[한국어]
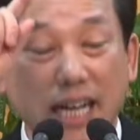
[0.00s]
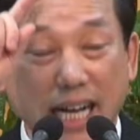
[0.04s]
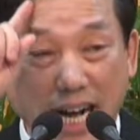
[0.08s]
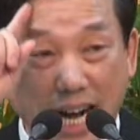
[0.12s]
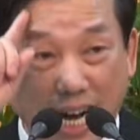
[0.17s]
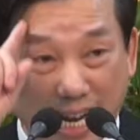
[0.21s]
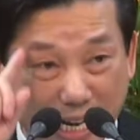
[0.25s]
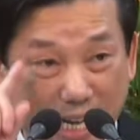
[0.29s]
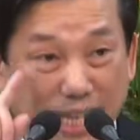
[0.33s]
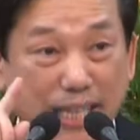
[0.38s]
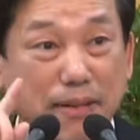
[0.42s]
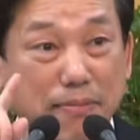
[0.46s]

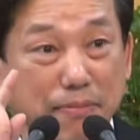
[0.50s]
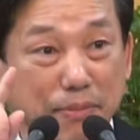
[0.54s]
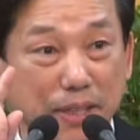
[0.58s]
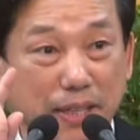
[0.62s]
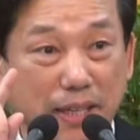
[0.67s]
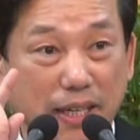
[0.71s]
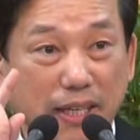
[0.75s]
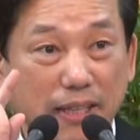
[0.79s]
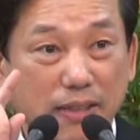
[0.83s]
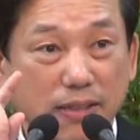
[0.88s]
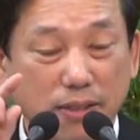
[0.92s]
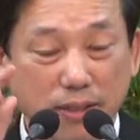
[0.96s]
알아야
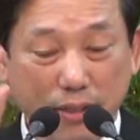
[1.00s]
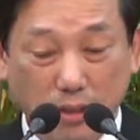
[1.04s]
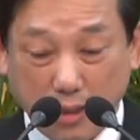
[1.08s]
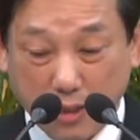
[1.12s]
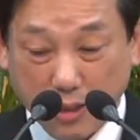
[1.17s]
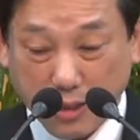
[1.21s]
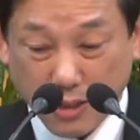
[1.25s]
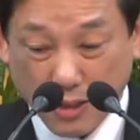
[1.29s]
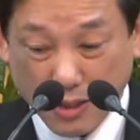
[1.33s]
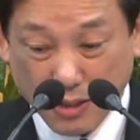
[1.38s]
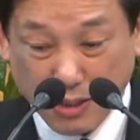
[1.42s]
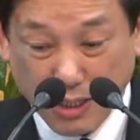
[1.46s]
됩니다.
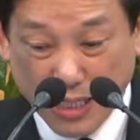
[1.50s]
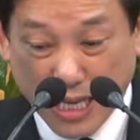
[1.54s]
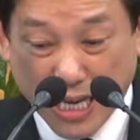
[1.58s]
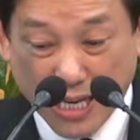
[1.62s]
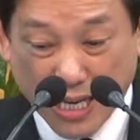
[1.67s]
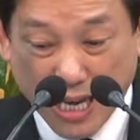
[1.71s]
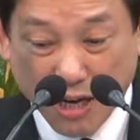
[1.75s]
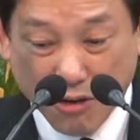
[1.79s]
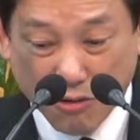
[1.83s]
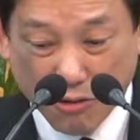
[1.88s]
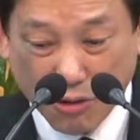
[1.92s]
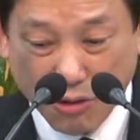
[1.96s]
이건
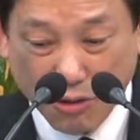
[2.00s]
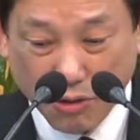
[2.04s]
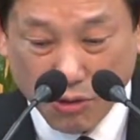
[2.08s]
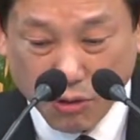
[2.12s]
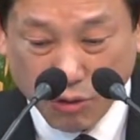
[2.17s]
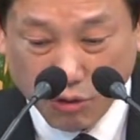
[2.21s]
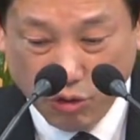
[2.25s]
얘기했고요.